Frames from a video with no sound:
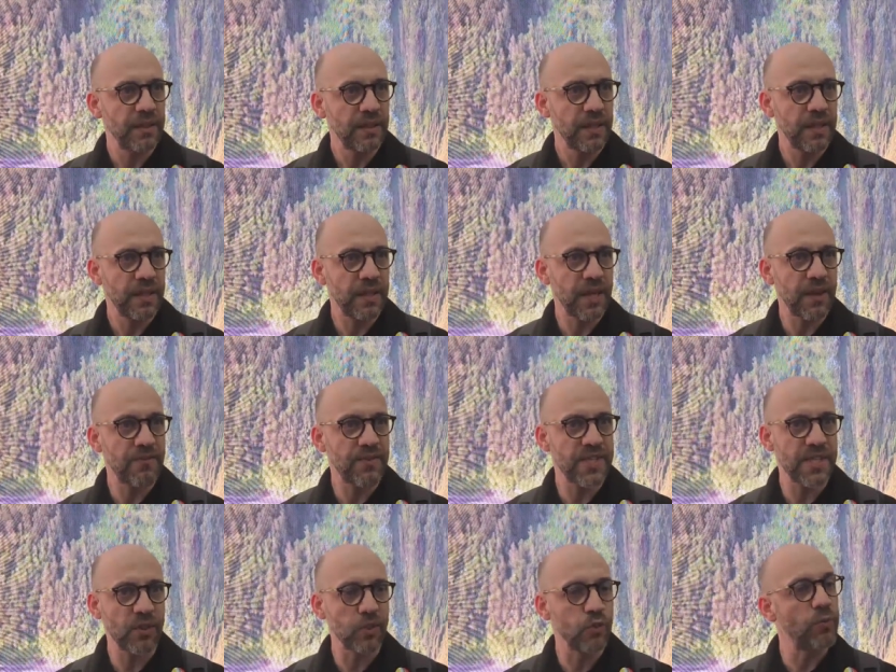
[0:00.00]
eh, é
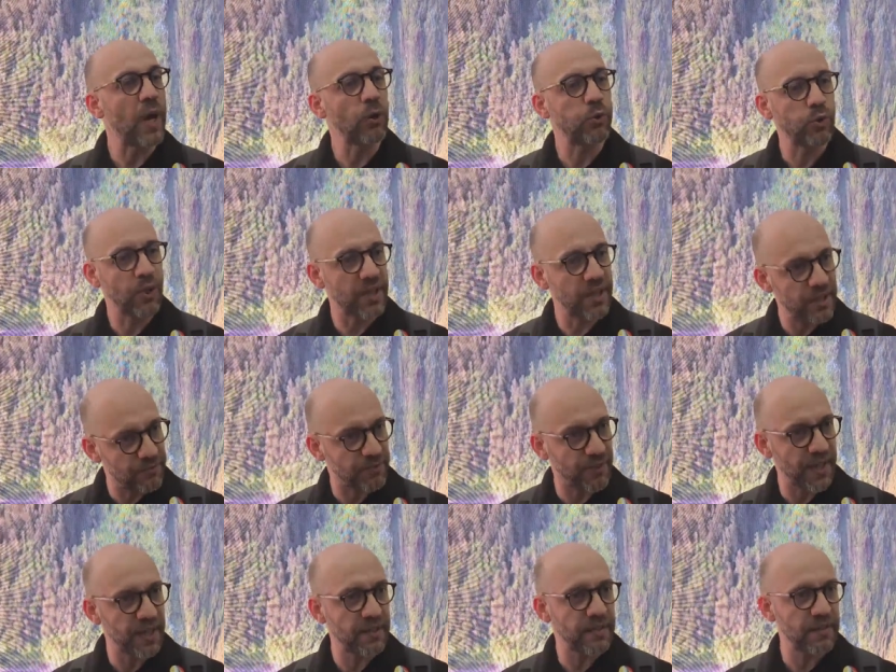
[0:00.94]
fazê-lo numa altura
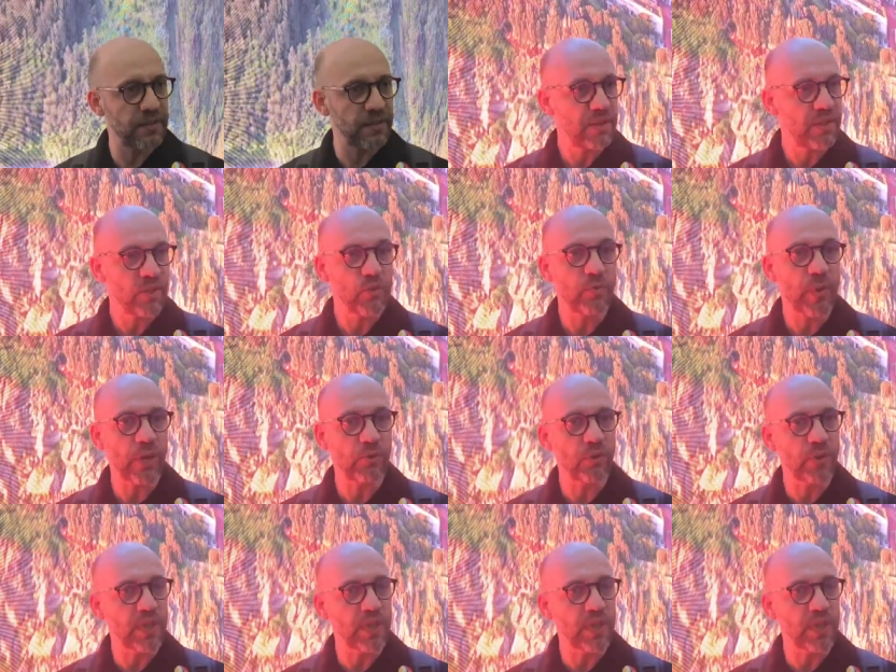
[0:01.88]
diferente, numa altura